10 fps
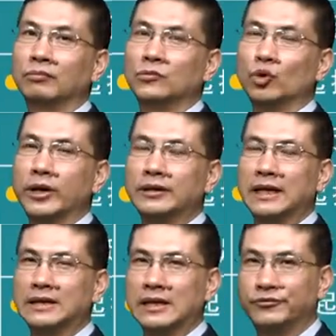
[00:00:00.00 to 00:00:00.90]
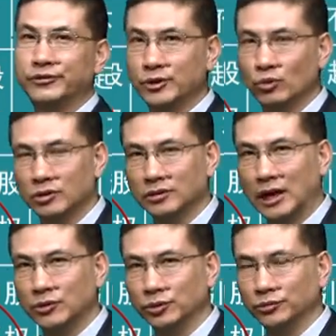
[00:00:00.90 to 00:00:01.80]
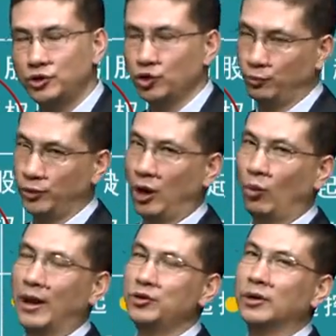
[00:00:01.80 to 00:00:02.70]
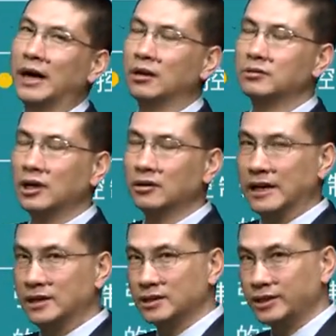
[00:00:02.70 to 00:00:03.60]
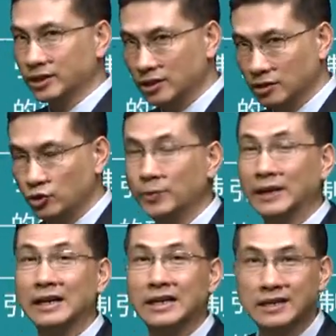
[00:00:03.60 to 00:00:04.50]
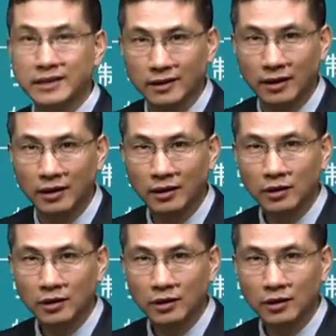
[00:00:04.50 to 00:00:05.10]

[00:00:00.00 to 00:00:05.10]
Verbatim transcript: 所以大家在复习的过程当中，就不要完全按照教材这个解释去把它理解了。